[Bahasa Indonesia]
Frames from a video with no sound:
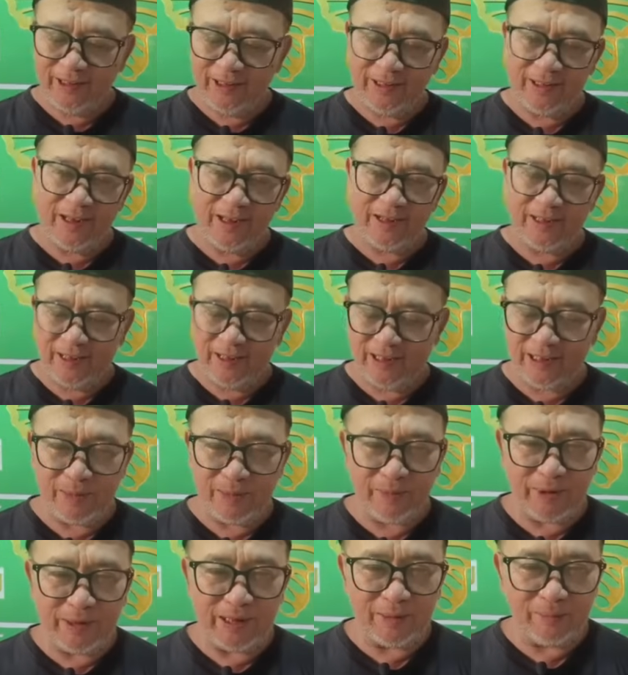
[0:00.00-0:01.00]
dari
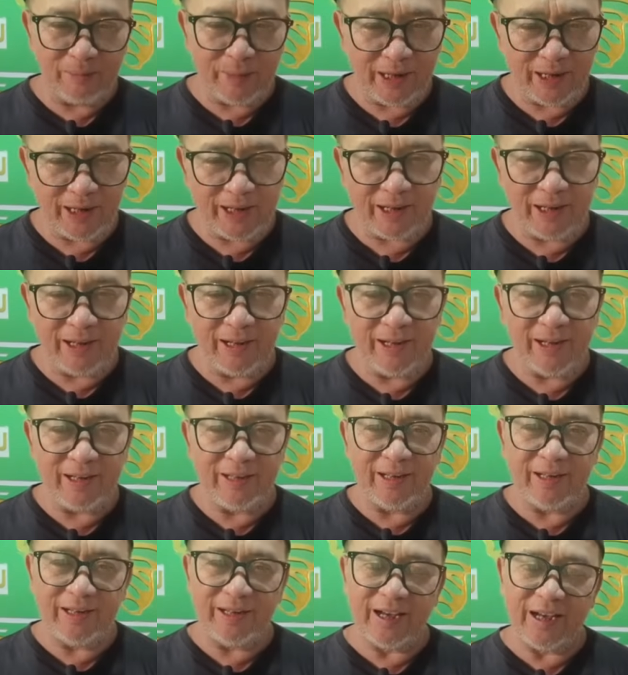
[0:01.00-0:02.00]
kitab-kitab mereka,
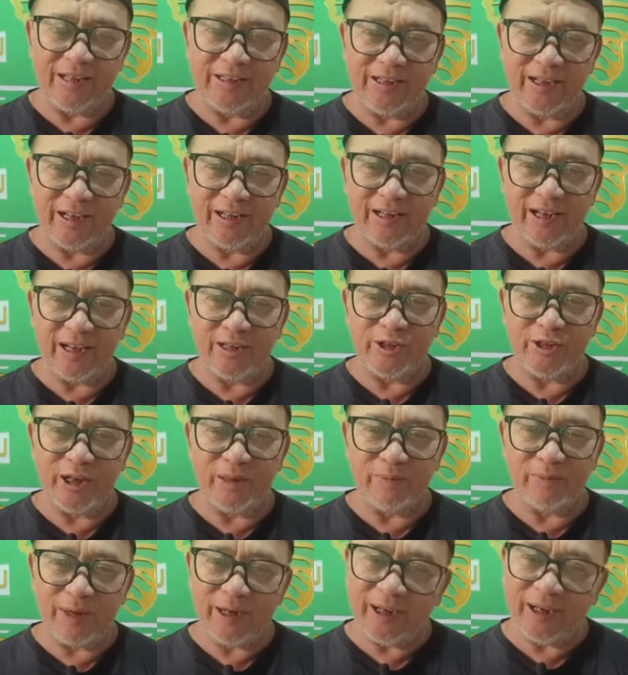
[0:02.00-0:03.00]
dari
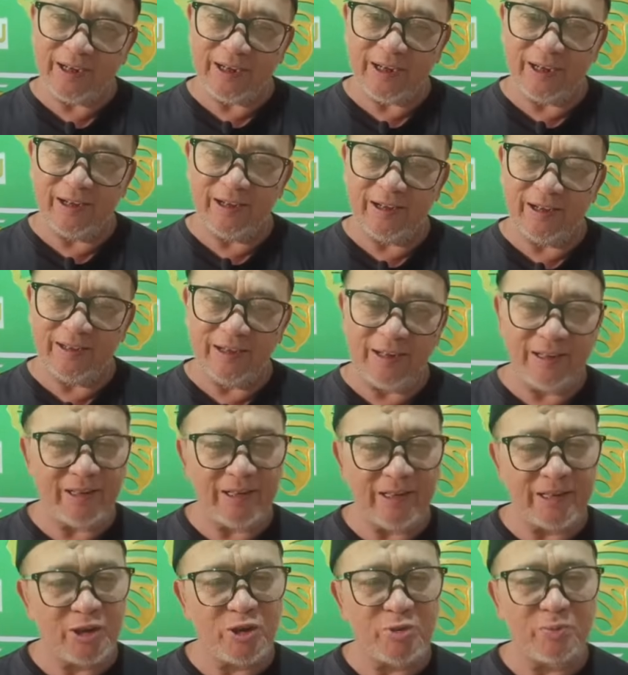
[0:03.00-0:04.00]
kajian-kajian mereka dan
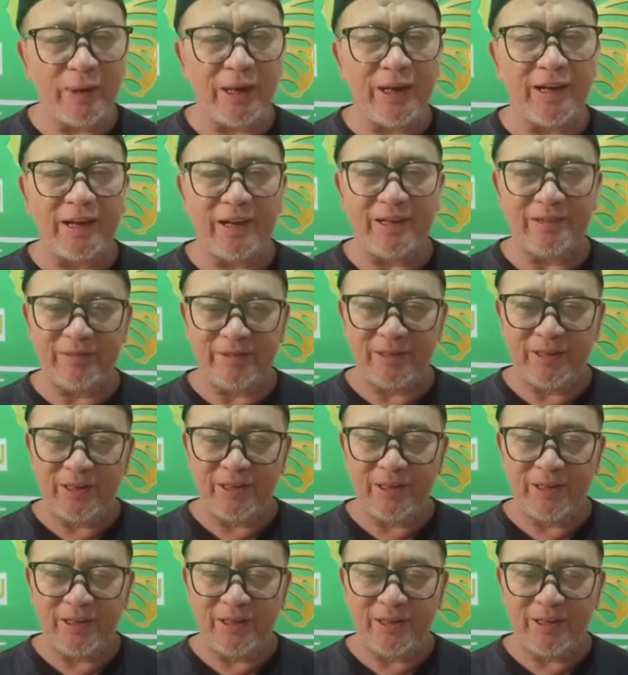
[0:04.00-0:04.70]
kita sepakat